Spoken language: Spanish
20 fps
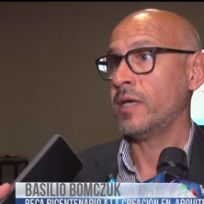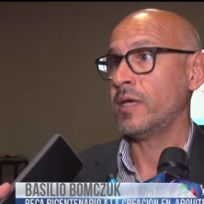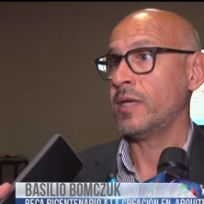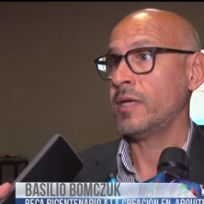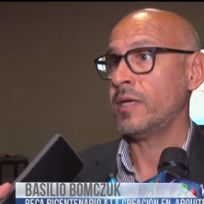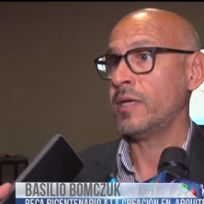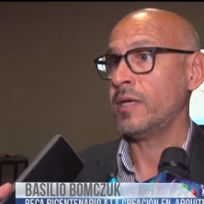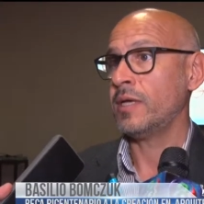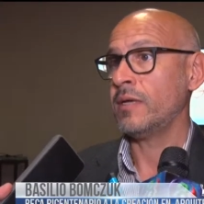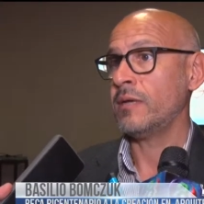
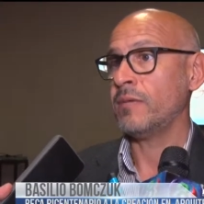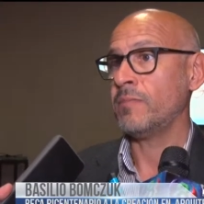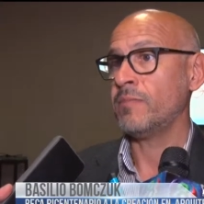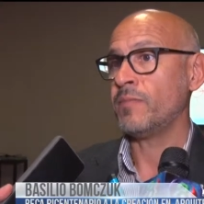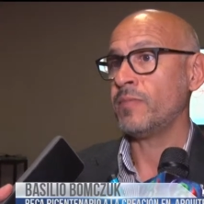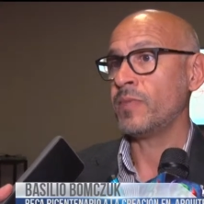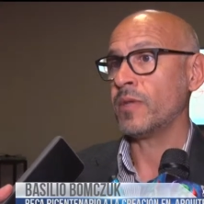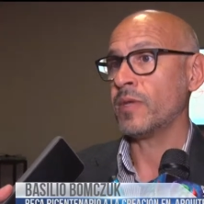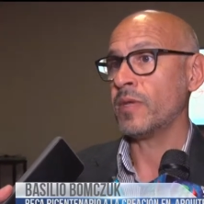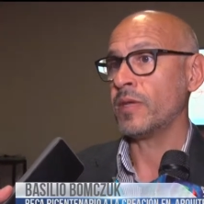y
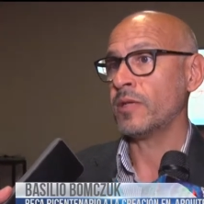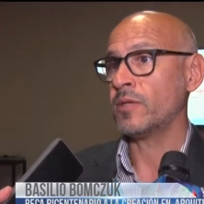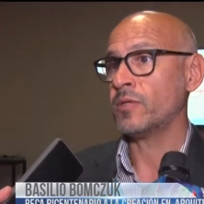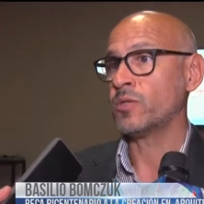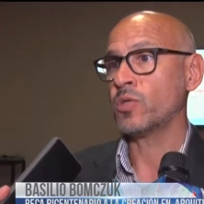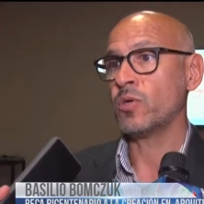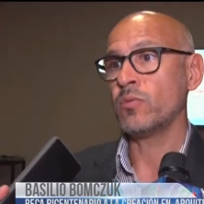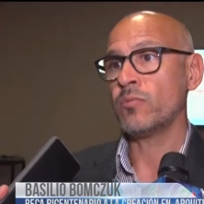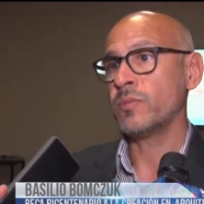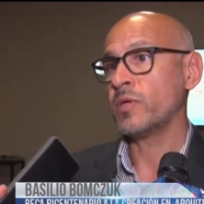mm,
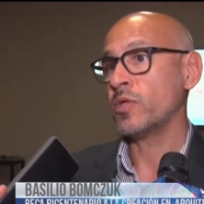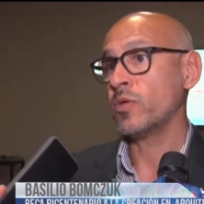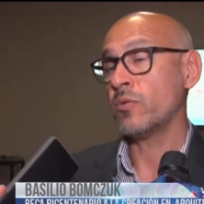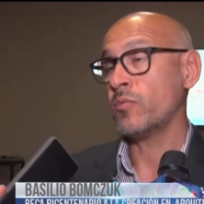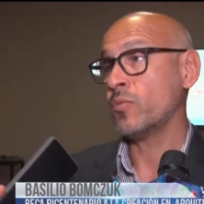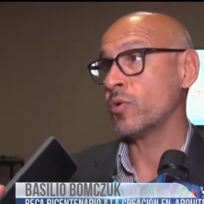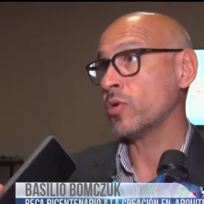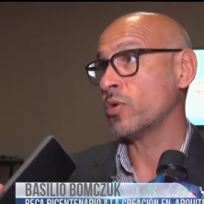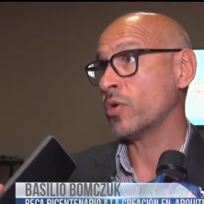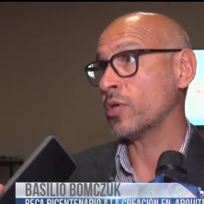son videos
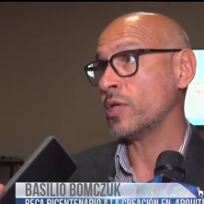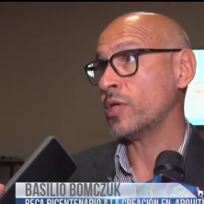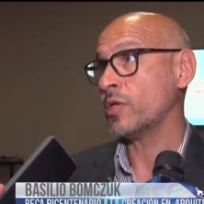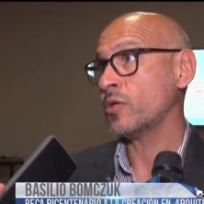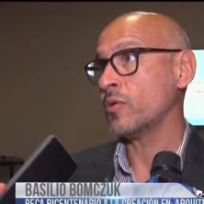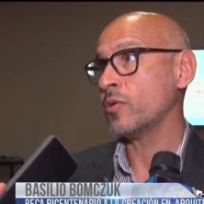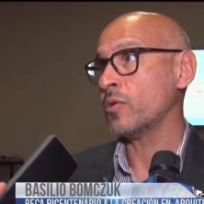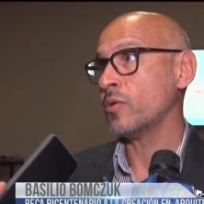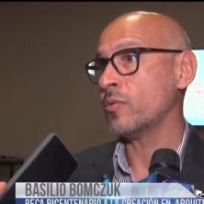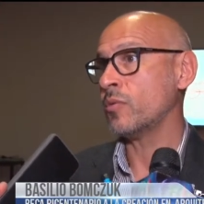muy
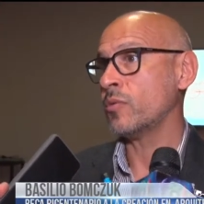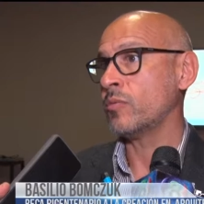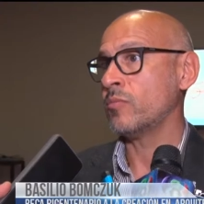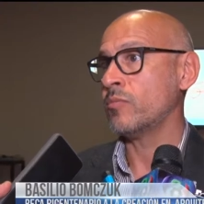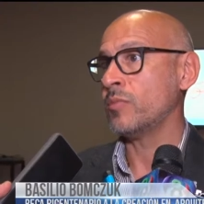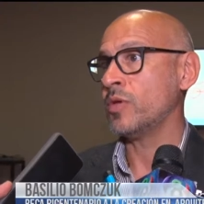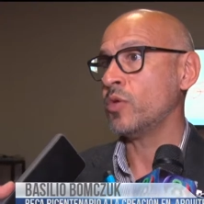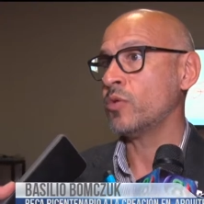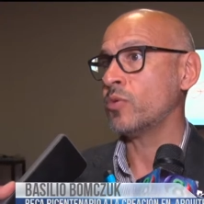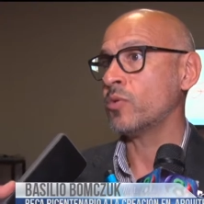cortitos de un
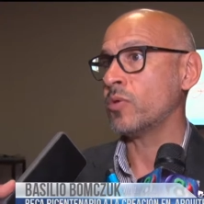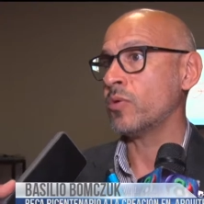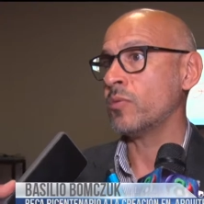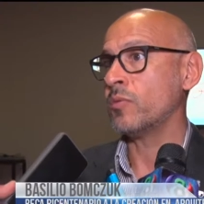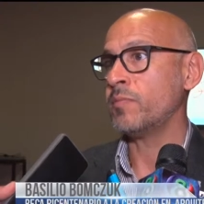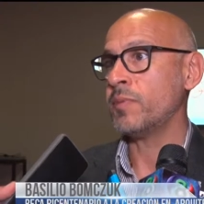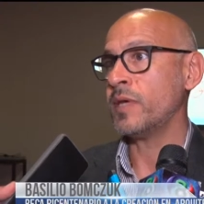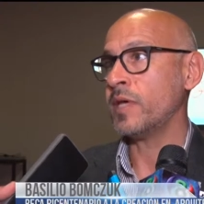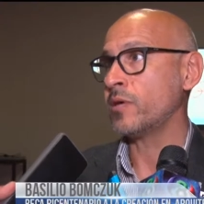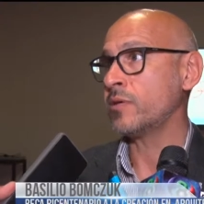minuto y
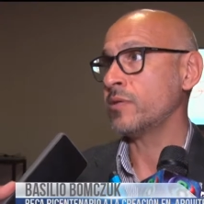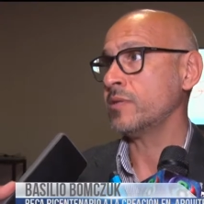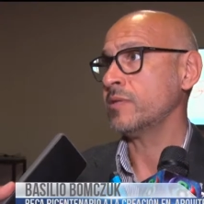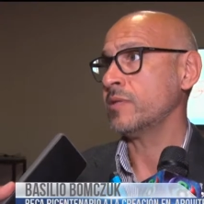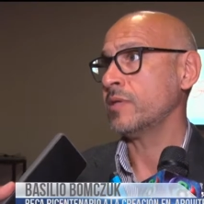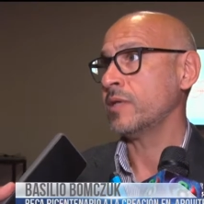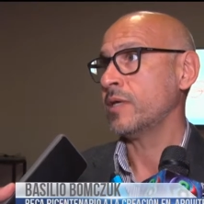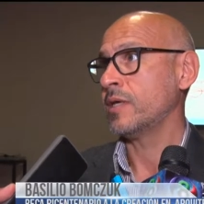pico